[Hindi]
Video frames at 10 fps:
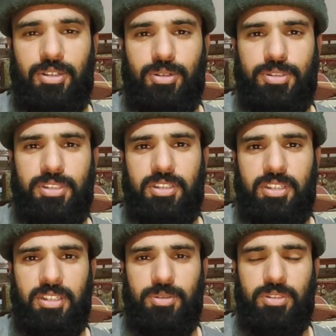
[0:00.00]
कोशिश
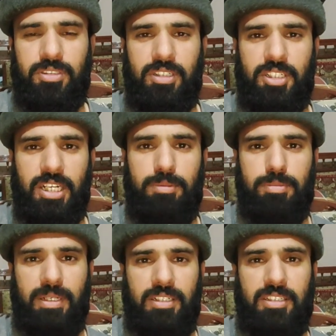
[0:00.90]
करें उनके साथ टाइम
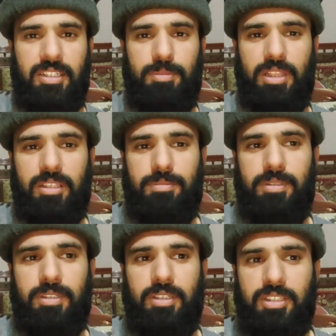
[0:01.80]
स्पेंड करें मतलब
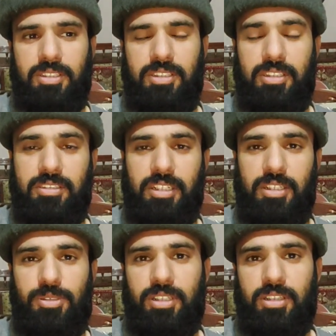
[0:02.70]
जितना
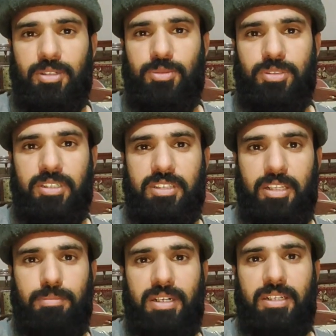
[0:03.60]
ज़्यादा हो सकता है उनके
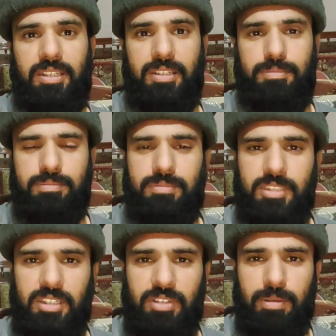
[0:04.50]
साथ बैठें
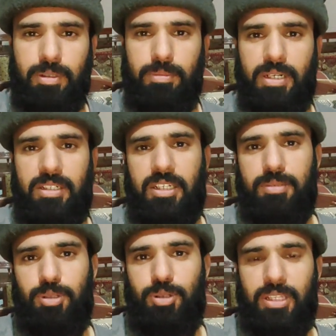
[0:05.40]
सिर्फ आपका बैठना ही
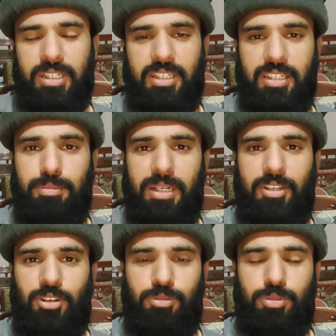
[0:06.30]
बहुत है ये नहीं
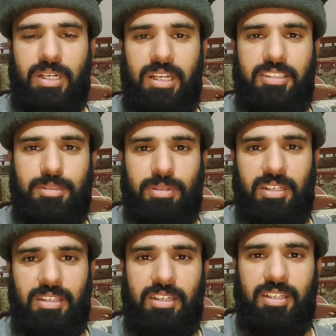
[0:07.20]
बैठें और मोबाइल
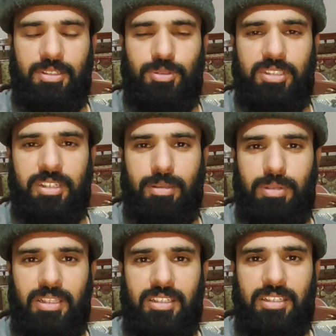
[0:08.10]
इस्तेमाल करें नहीं उनके साथ
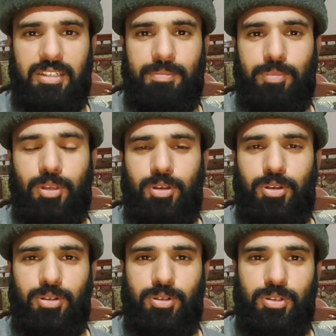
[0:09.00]
बातें करें
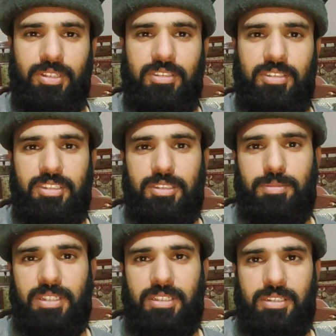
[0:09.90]
और इसी चीज़
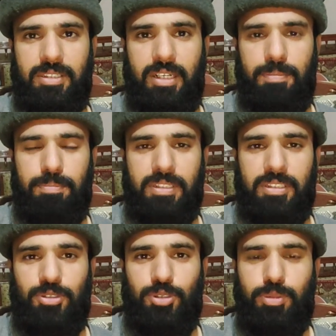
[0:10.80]
में
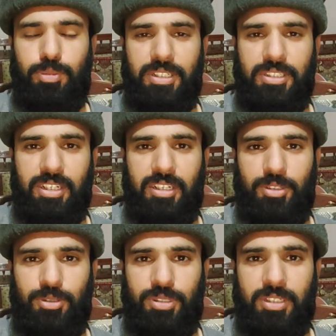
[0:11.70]
आपकी जो भी परेशानी
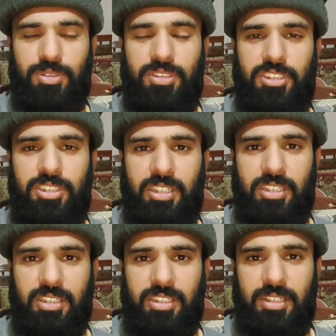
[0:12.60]
होगी ना उनसे शेयर
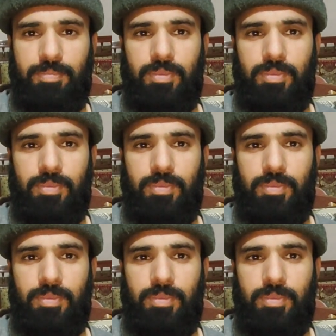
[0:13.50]
करें